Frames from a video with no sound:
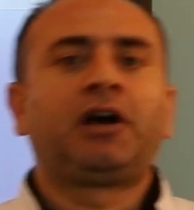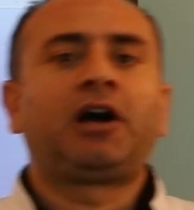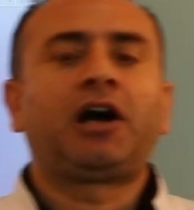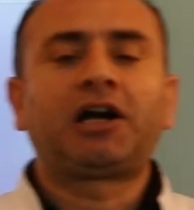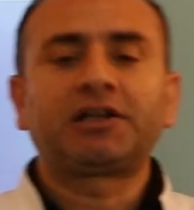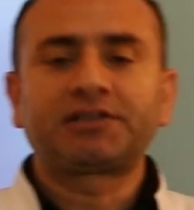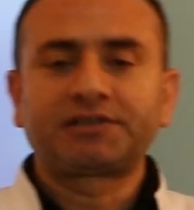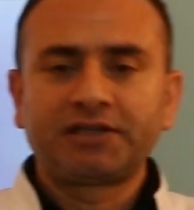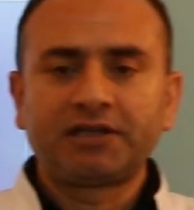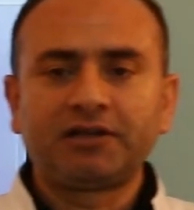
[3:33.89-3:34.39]

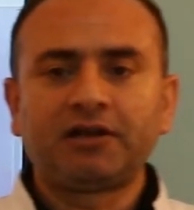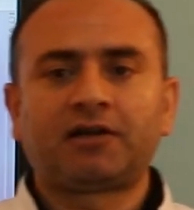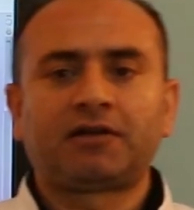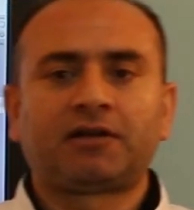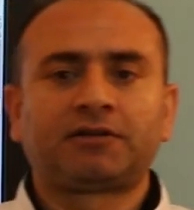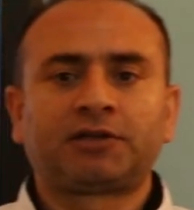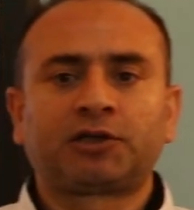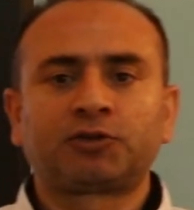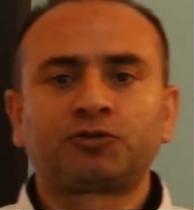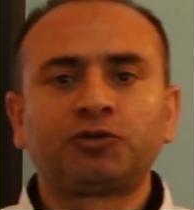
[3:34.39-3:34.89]
Askeri
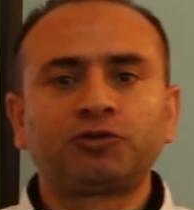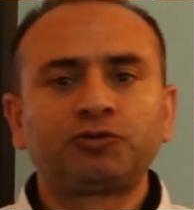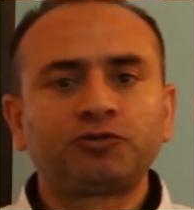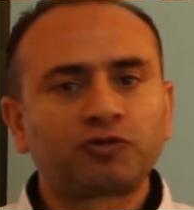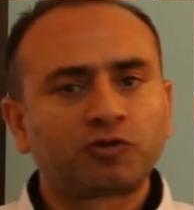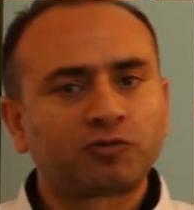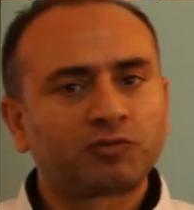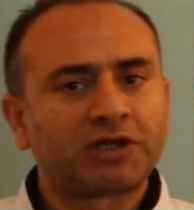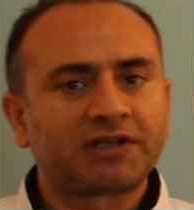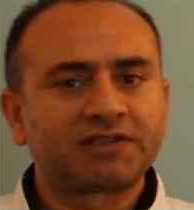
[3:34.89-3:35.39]
alanda kötü
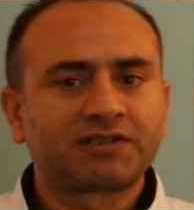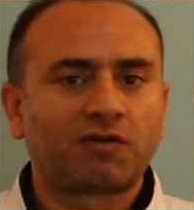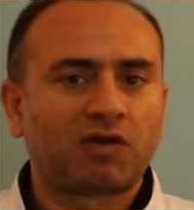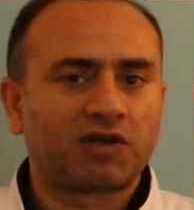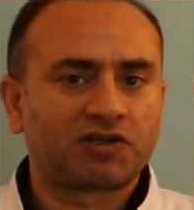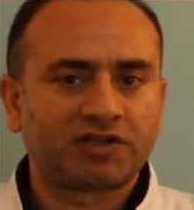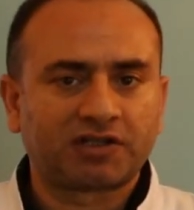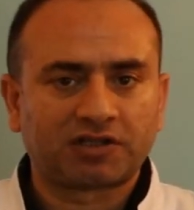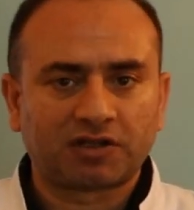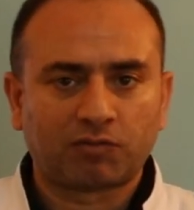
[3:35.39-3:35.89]
durumda.
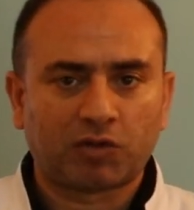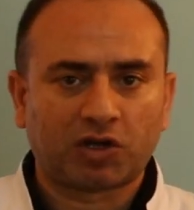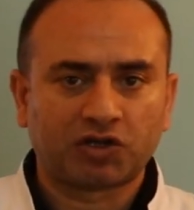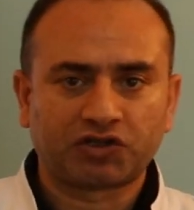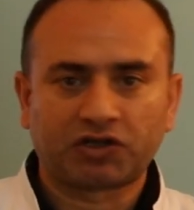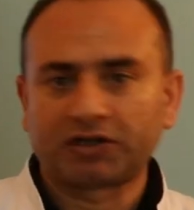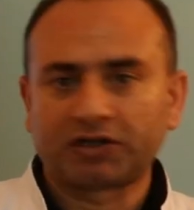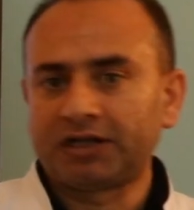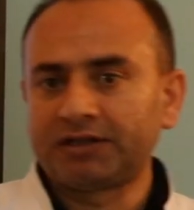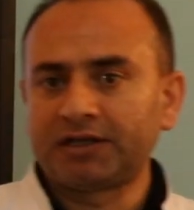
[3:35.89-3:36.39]
Savaşlarda
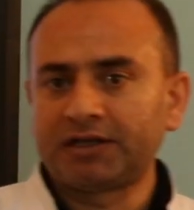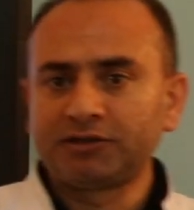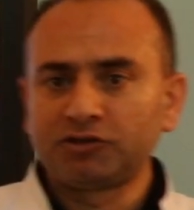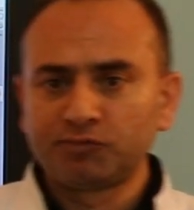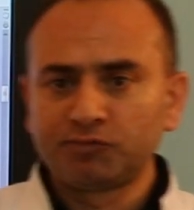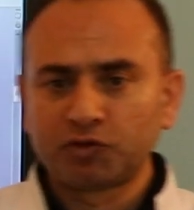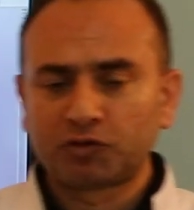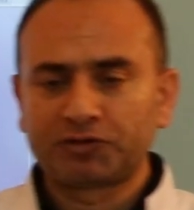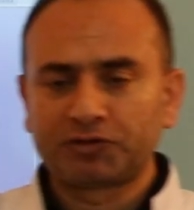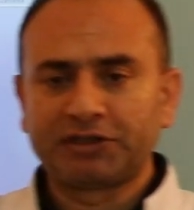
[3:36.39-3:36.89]
başarı elde
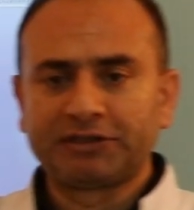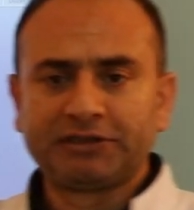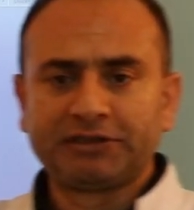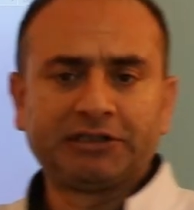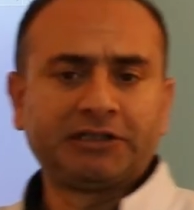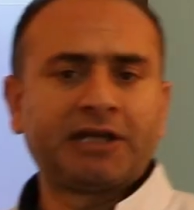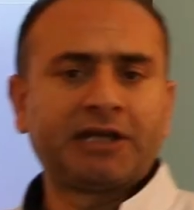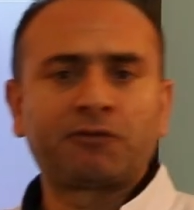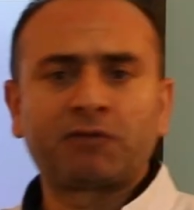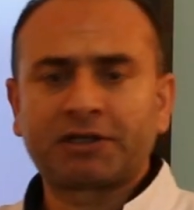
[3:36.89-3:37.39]
edilmiyor.
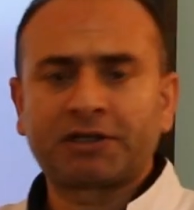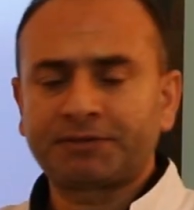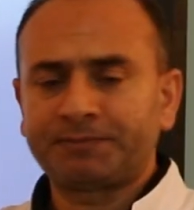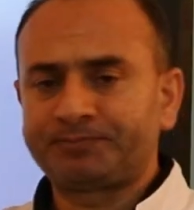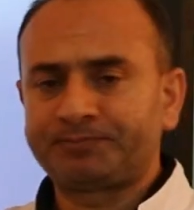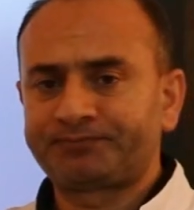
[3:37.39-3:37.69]
Yenilgiler var.